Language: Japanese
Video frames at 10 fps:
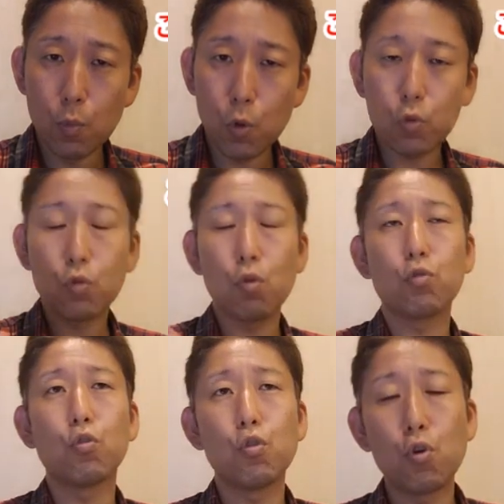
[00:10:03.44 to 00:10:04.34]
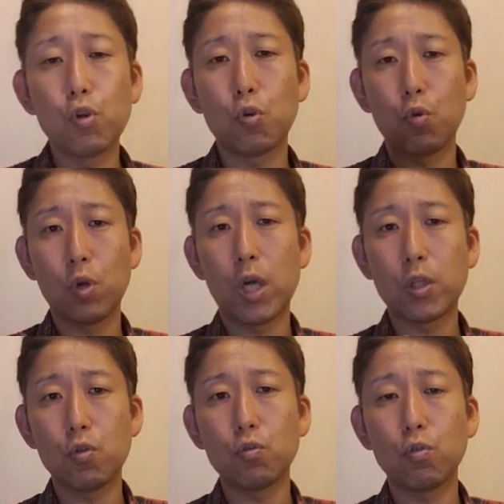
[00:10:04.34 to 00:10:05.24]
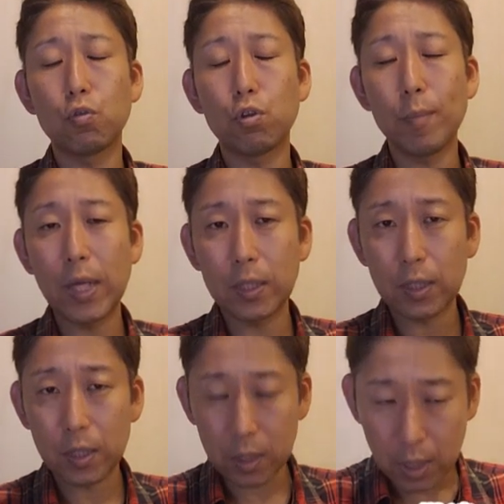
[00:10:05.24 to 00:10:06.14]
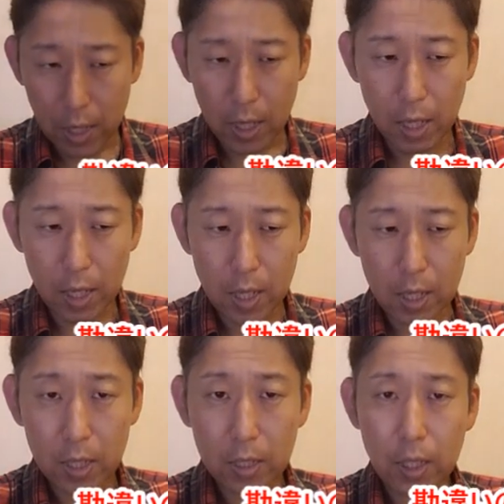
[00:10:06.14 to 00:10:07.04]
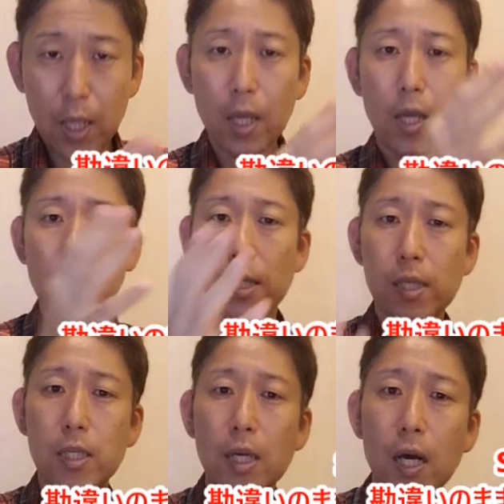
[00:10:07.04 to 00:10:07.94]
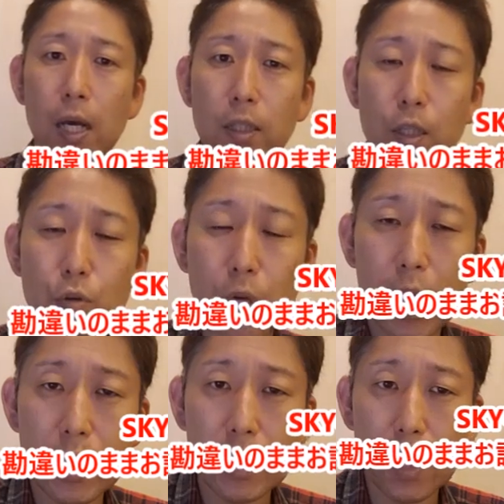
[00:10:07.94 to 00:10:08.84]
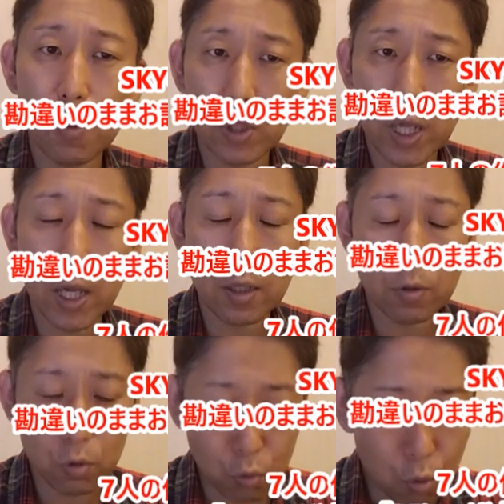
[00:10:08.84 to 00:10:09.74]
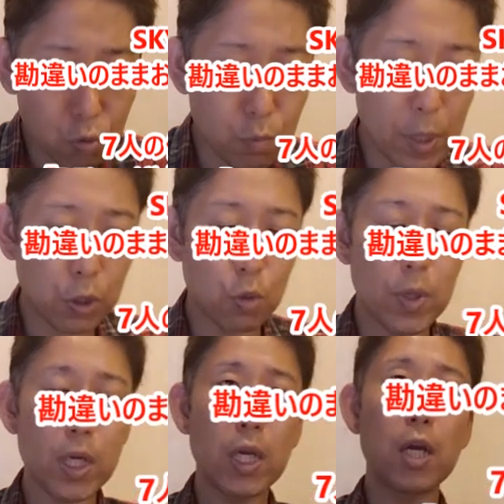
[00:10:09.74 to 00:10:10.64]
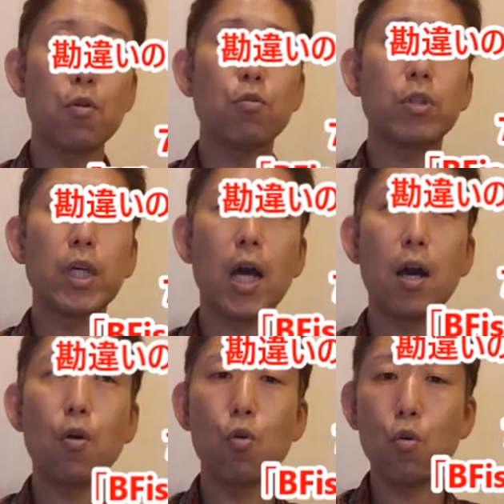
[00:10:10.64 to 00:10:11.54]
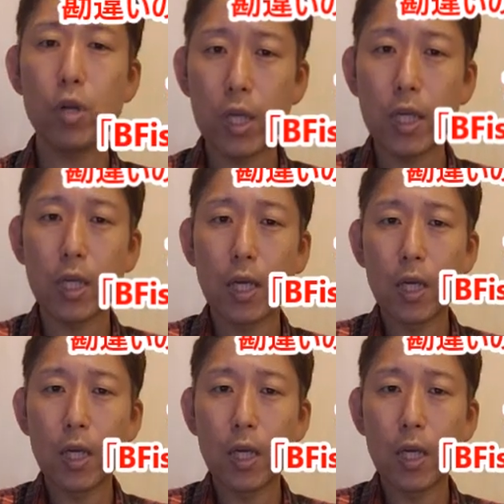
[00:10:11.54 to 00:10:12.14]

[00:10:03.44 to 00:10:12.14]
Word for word: ものすごくその良いところがギュッと詰まってで出来上がってる感じなのですごくまとまりが良くてかっこいい、